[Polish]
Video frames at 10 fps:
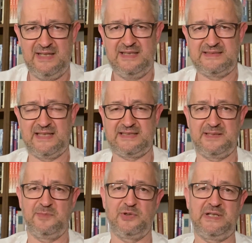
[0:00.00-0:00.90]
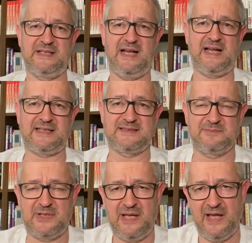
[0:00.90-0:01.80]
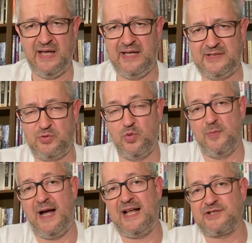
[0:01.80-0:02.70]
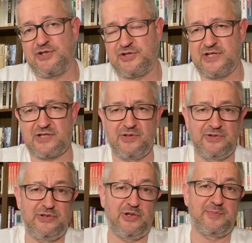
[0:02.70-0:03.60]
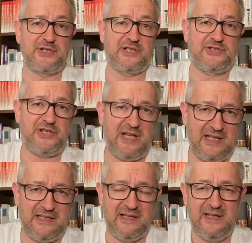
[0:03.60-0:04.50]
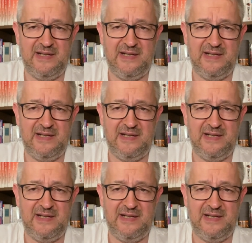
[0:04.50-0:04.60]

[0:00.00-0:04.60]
za ten monetaryzm. Tłumaczy się, że oni dobrze chcieli,